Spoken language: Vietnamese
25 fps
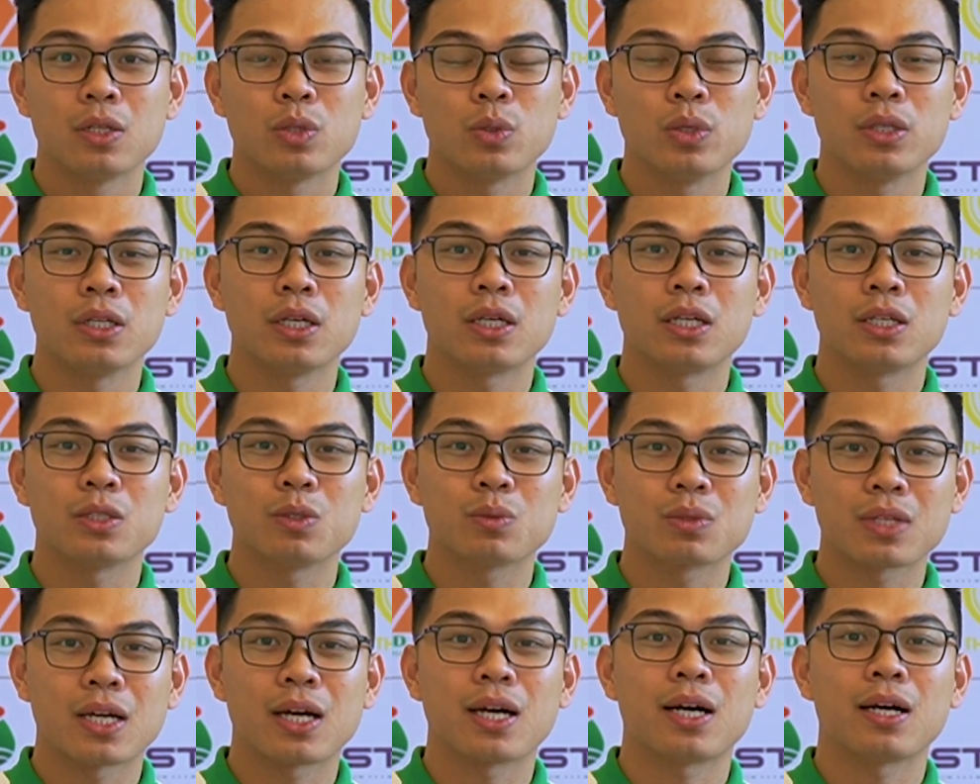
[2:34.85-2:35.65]
tuy nhiên là
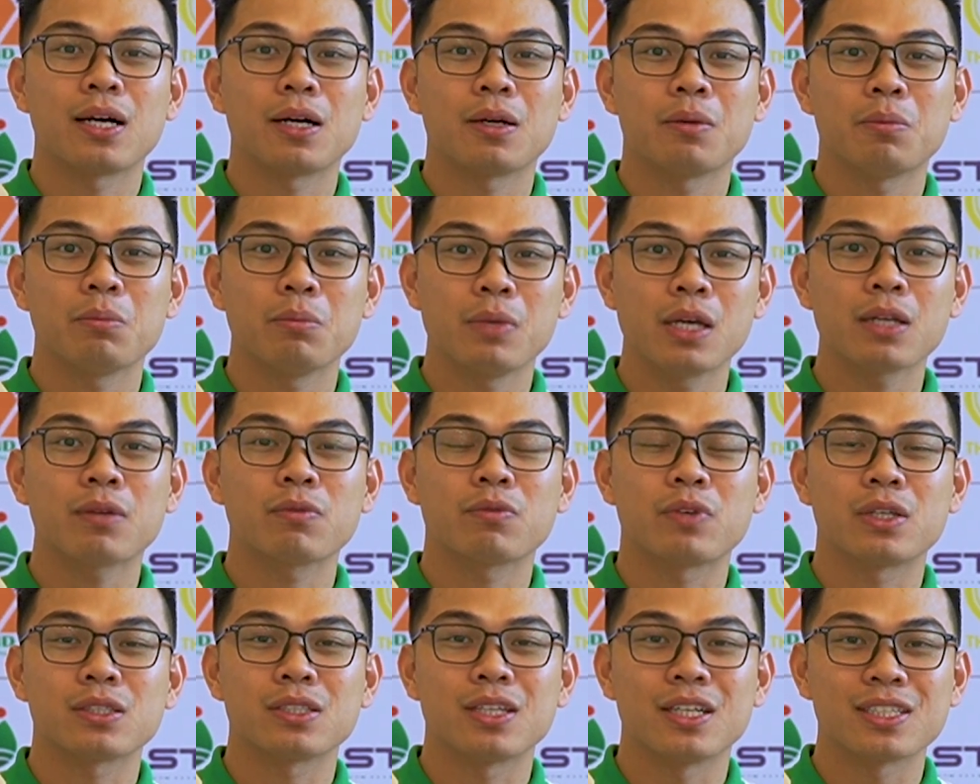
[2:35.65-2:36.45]
chúng ta biết
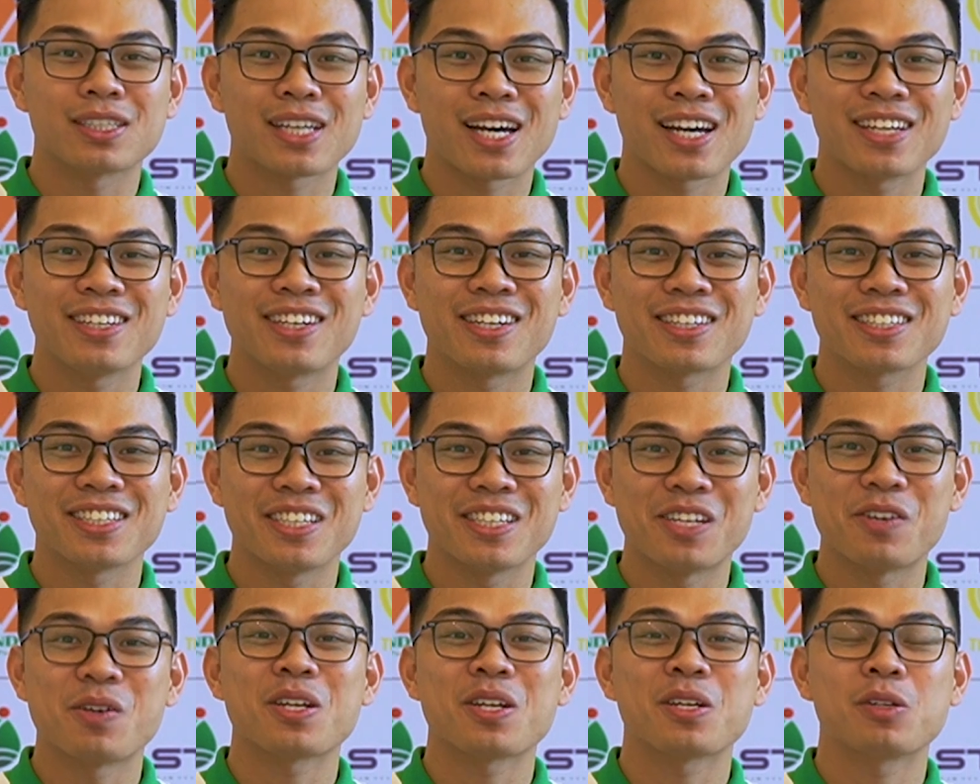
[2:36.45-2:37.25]
và sửa sai được
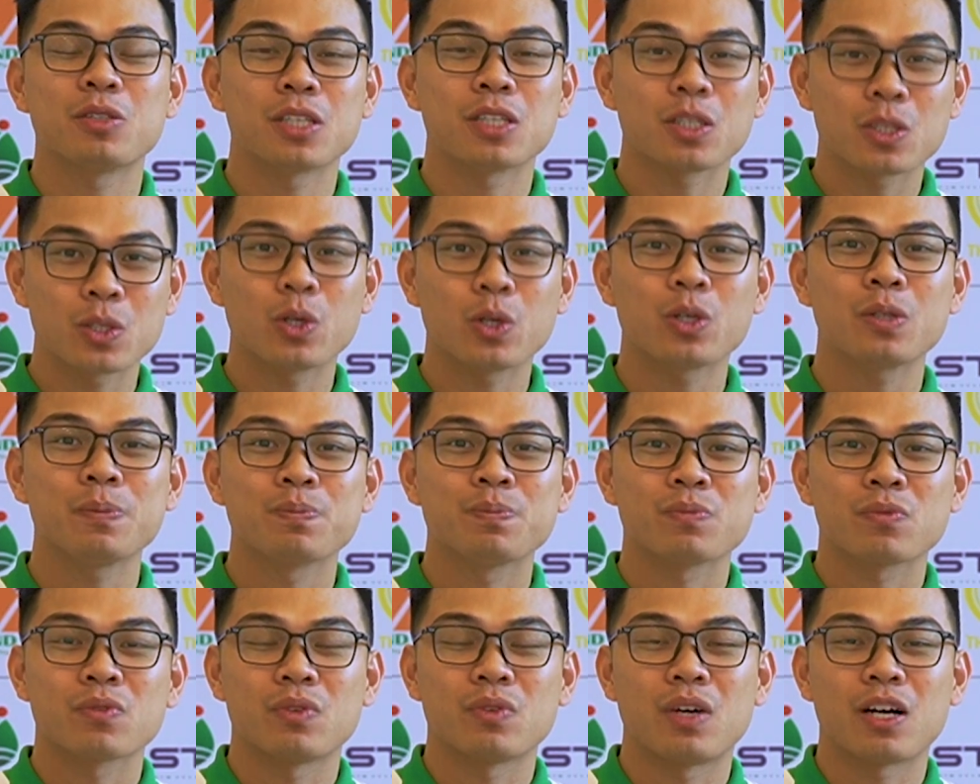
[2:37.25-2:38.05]
thì điều này là rất tốt
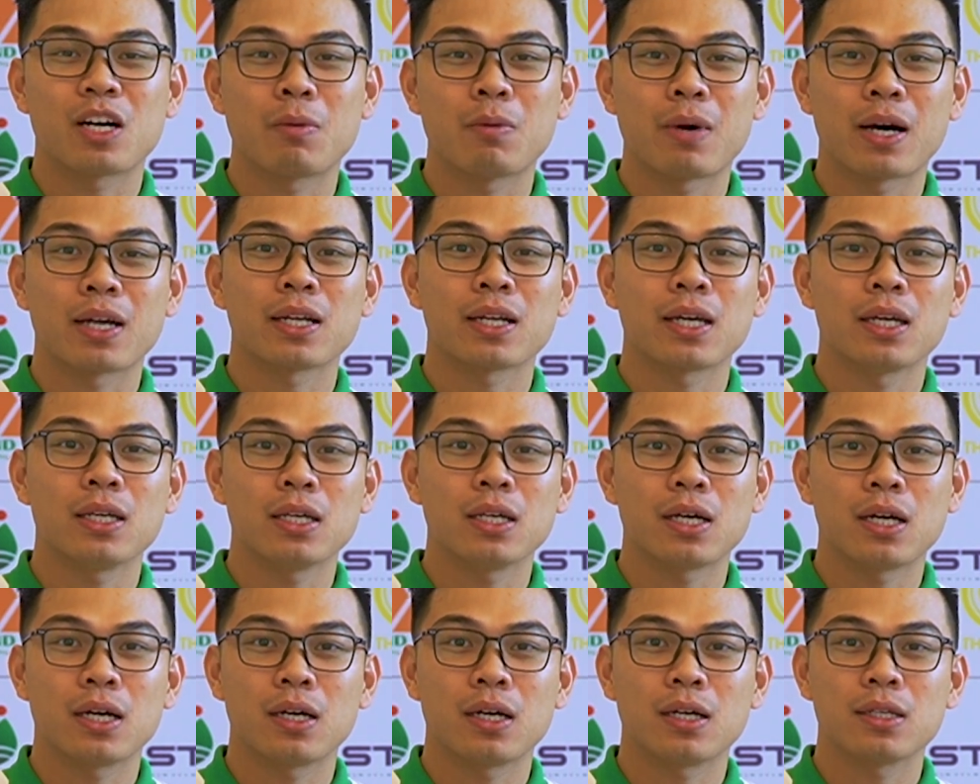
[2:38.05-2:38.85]
và các bạn
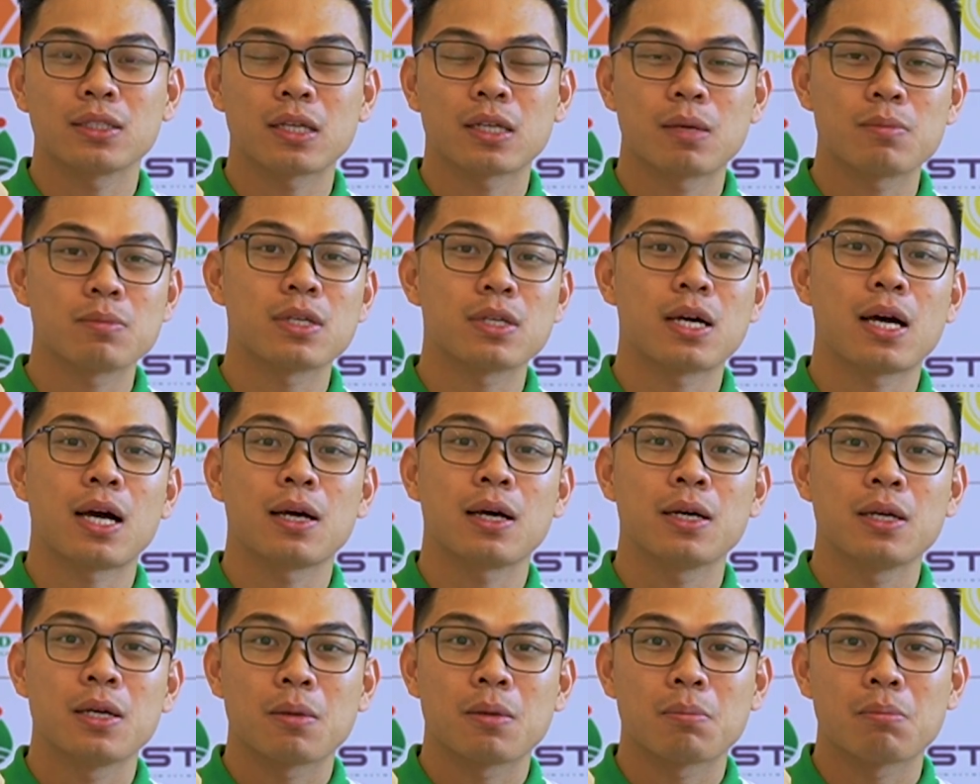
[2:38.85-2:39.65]
hãy à, tham
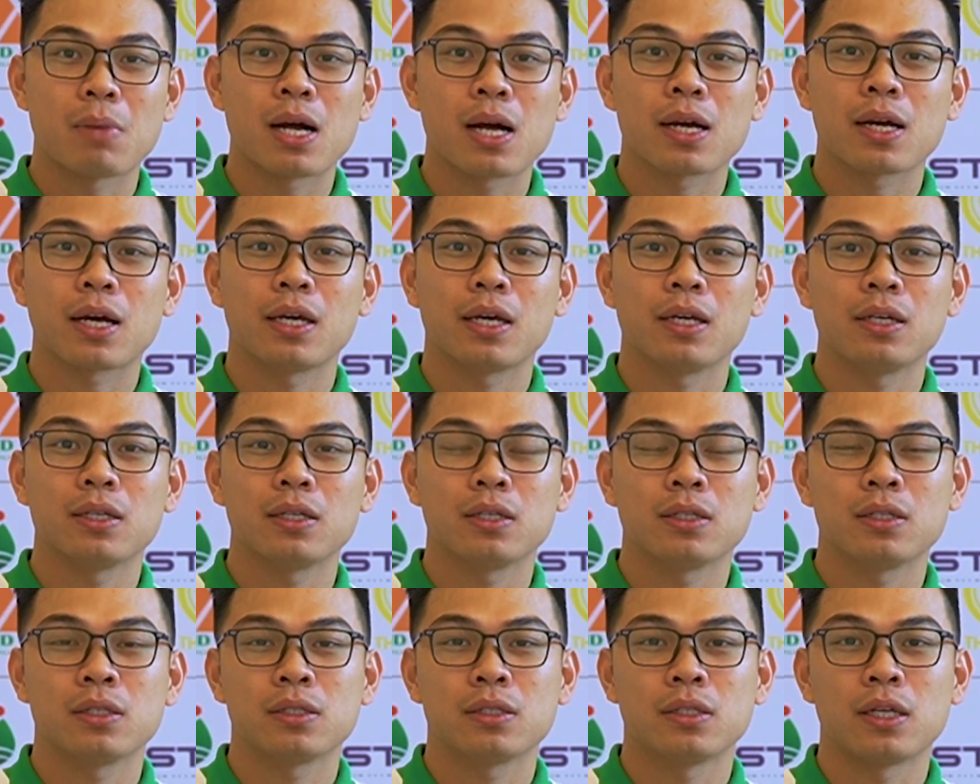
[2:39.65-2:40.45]
gia 3
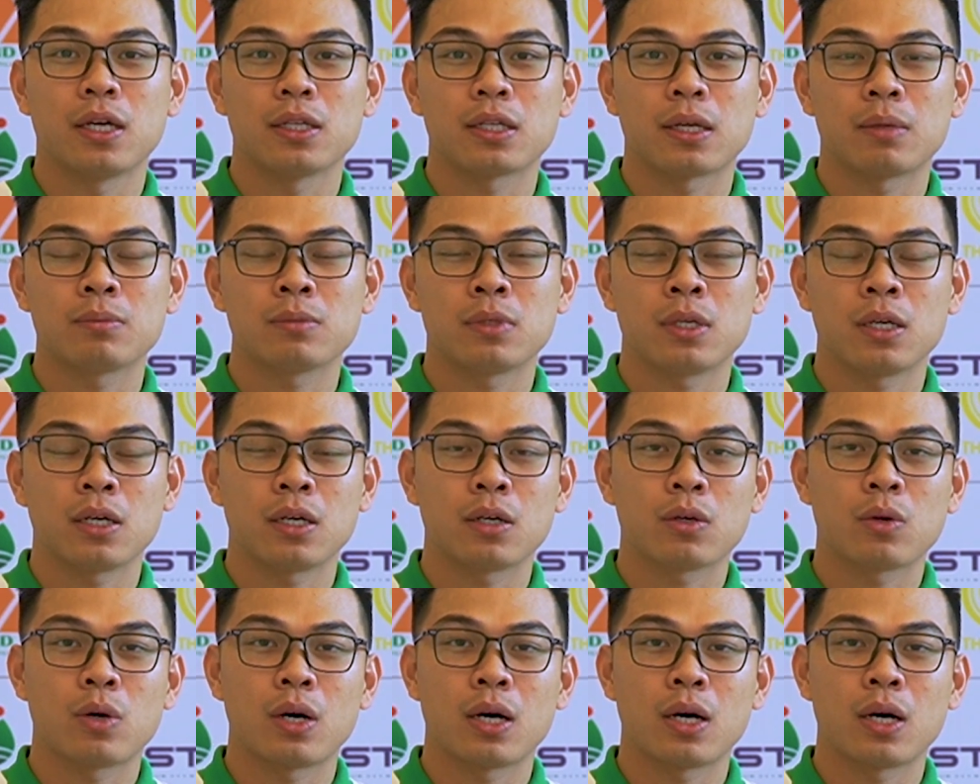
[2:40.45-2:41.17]
ngày để tham gia à,